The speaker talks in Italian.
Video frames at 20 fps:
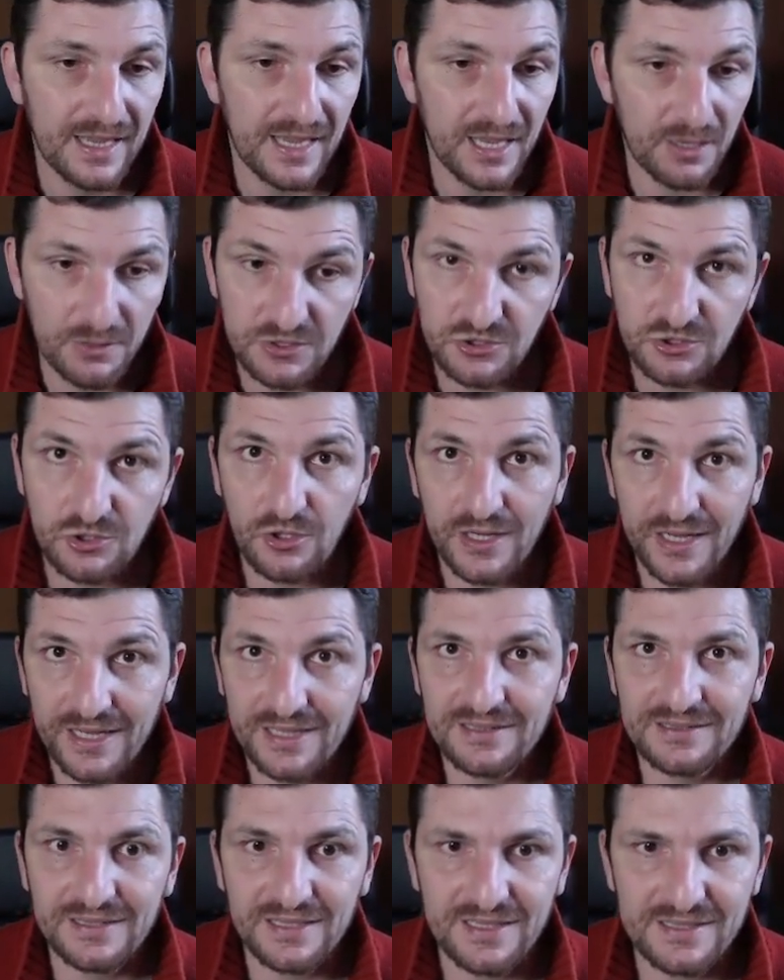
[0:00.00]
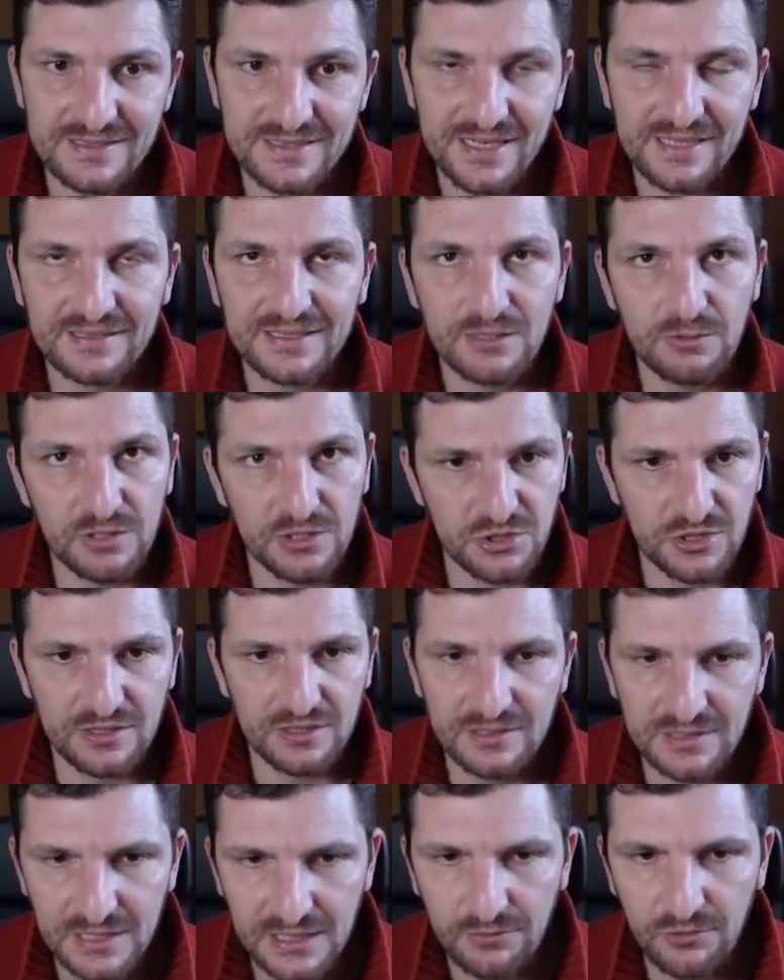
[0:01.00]
E questo è interessante, è un
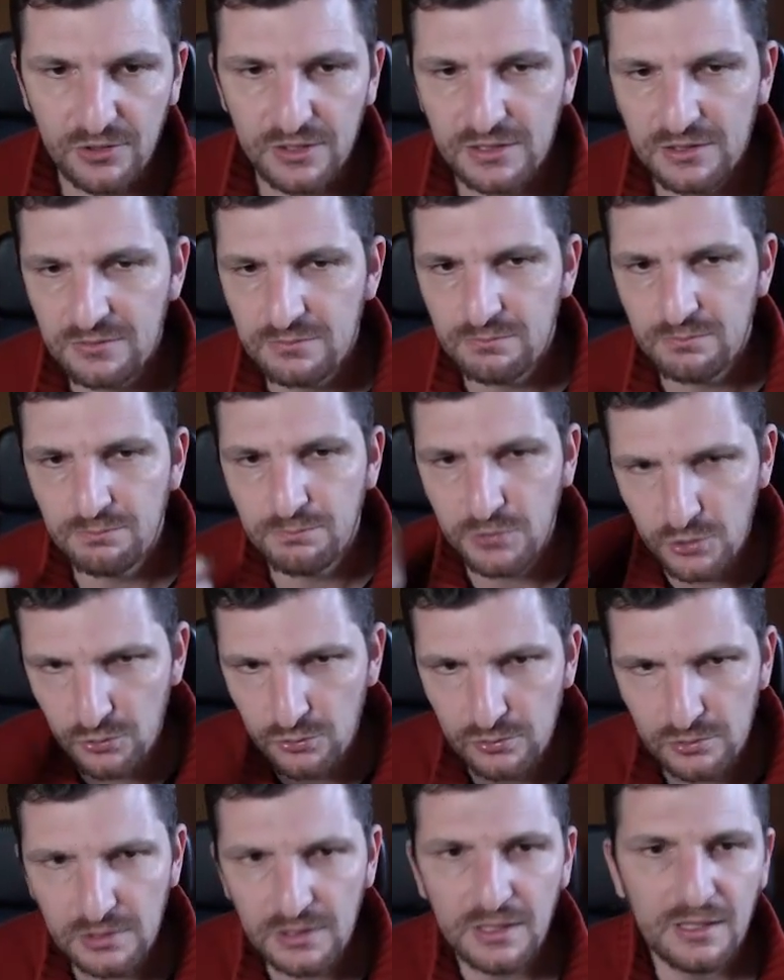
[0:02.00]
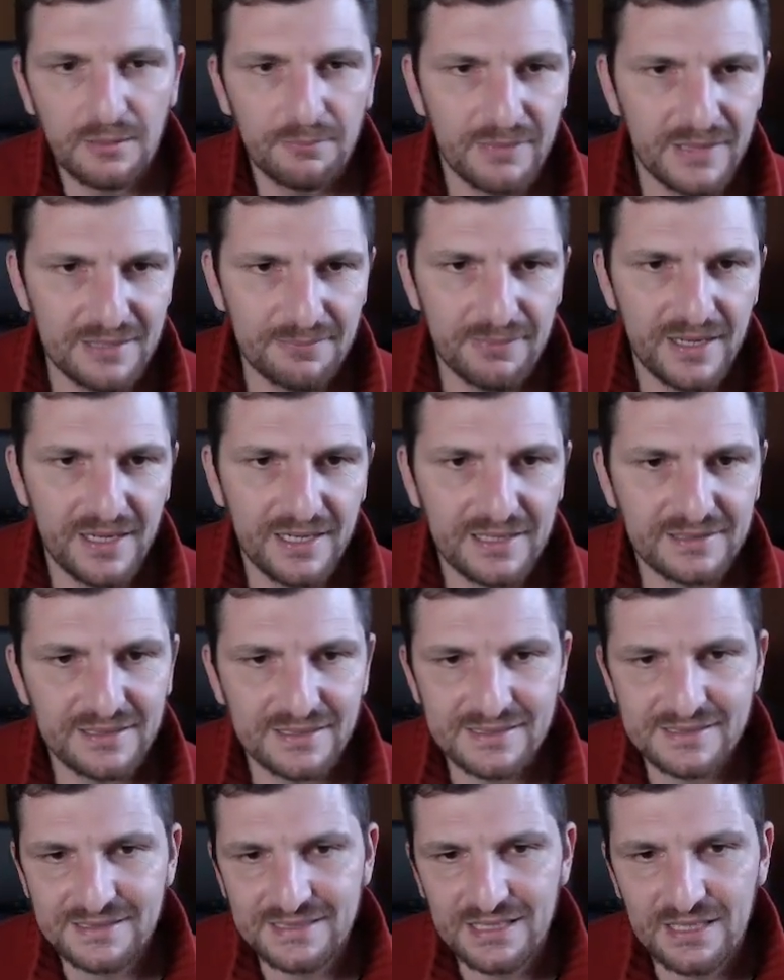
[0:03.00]
incentivo. In più, per i pack
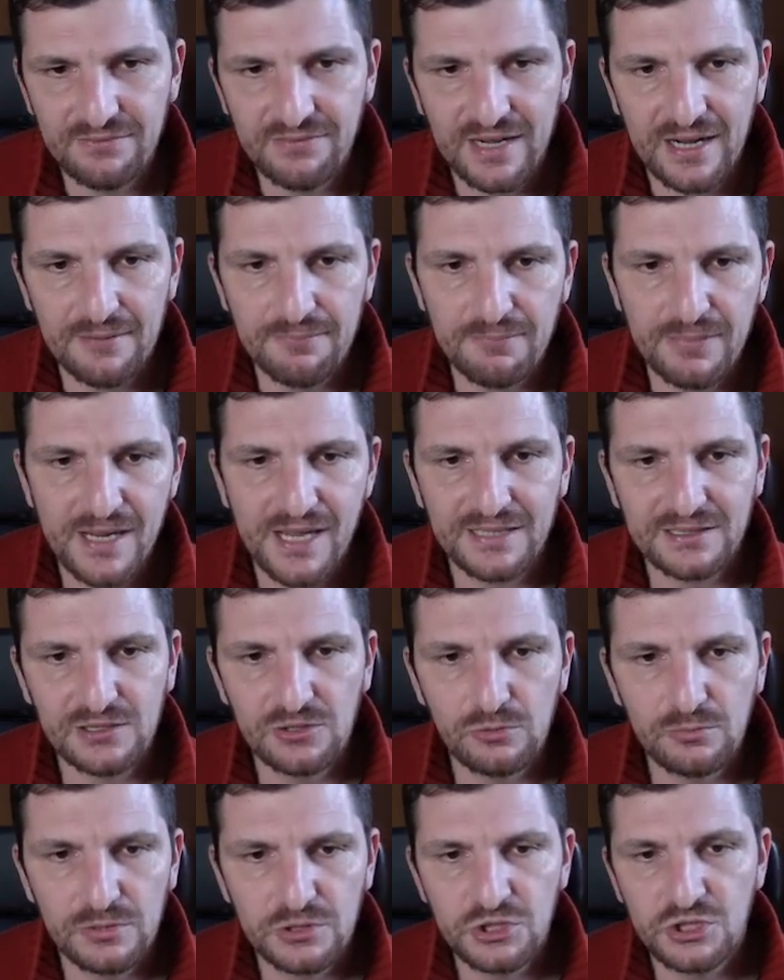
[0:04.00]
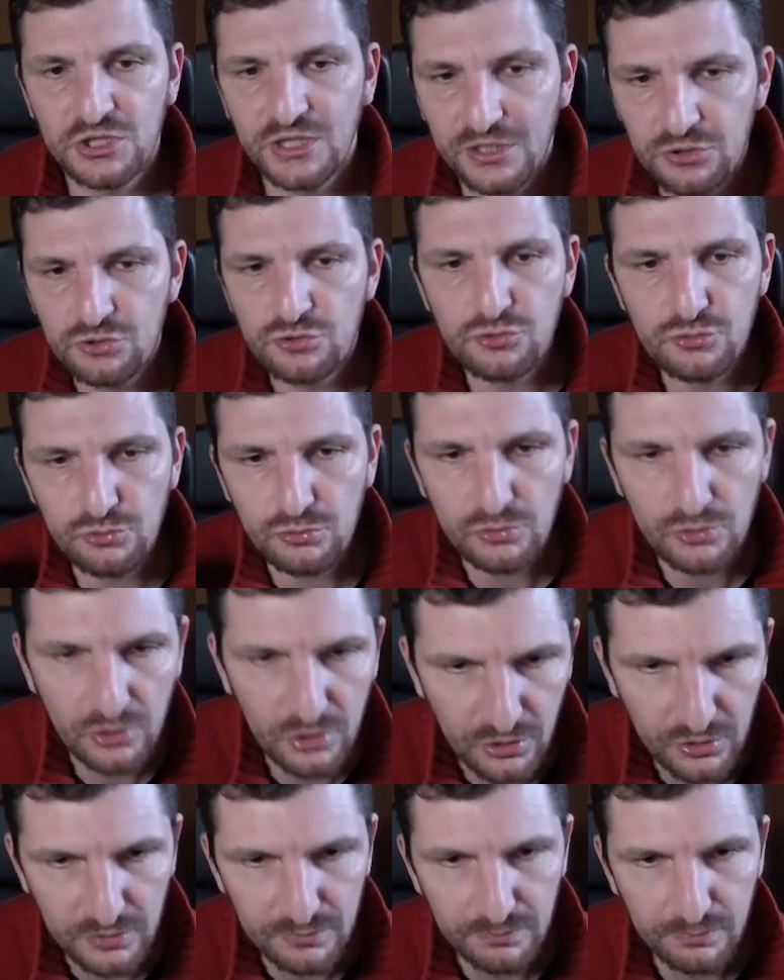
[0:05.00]
dal Silver al Platinum ci
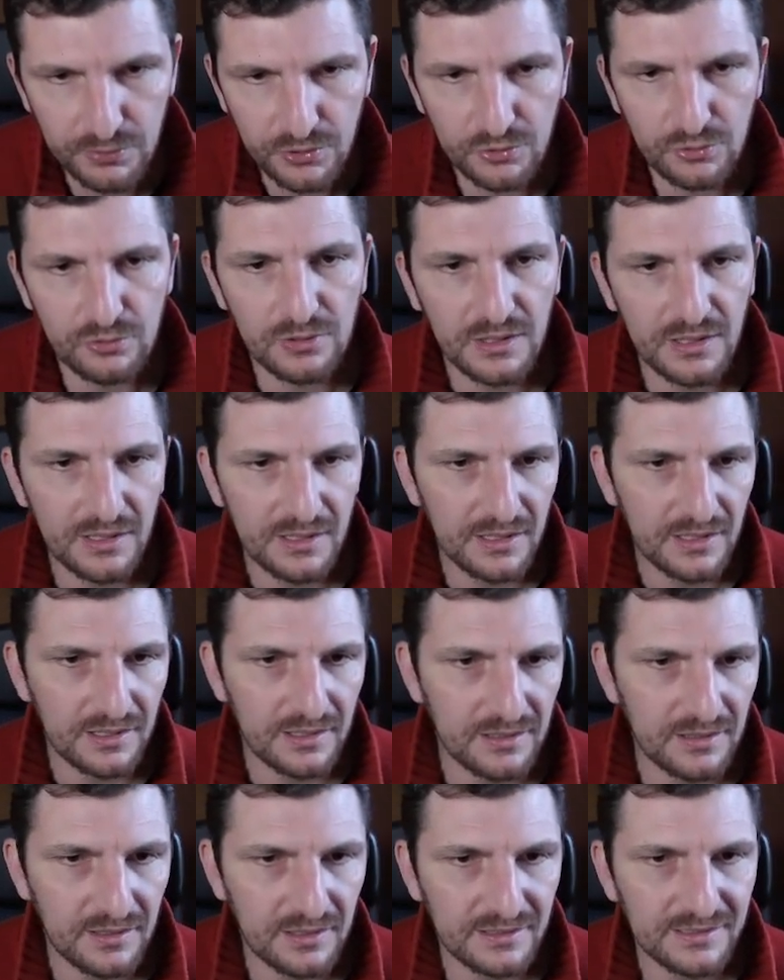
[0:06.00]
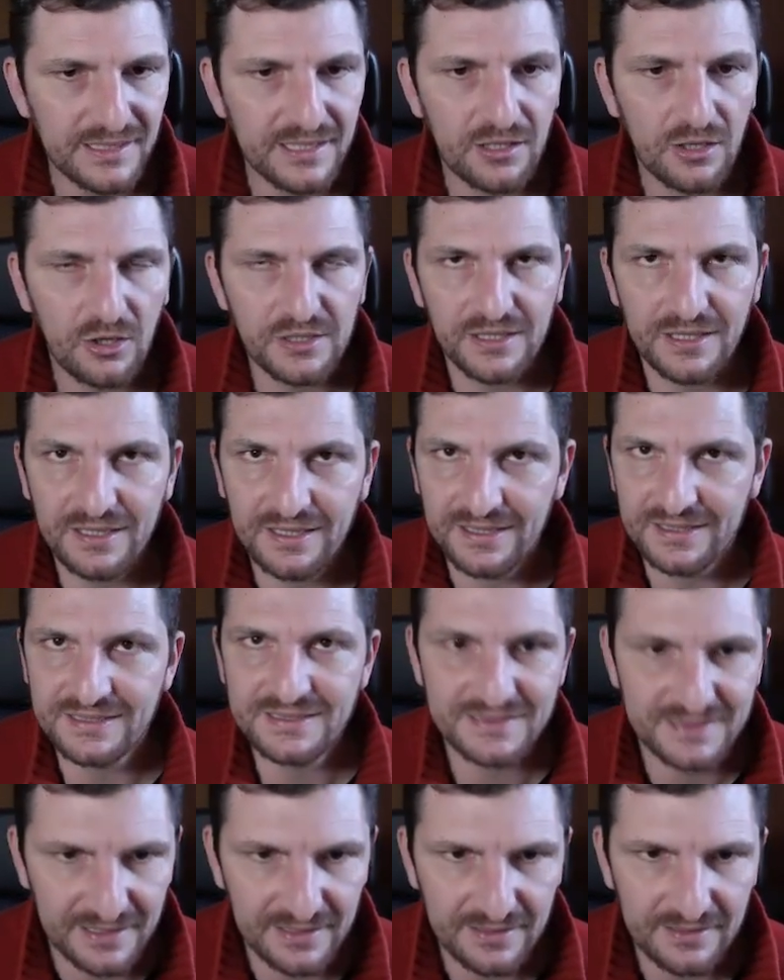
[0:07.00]
aggiungono in più eh, dei Royal
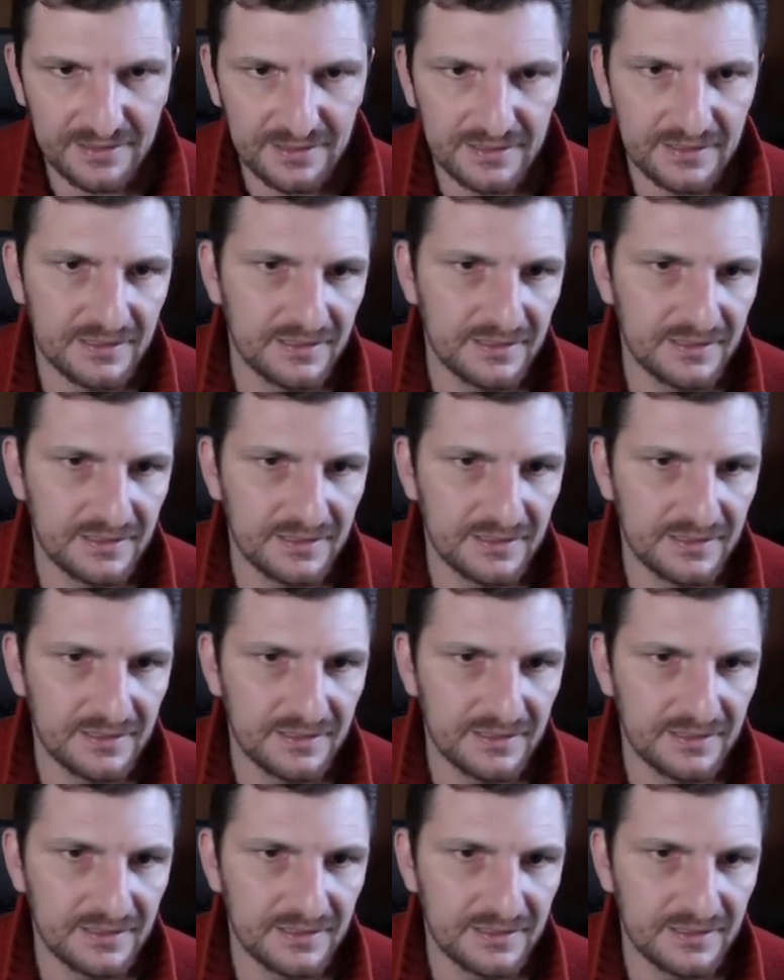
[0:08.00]
Crystal.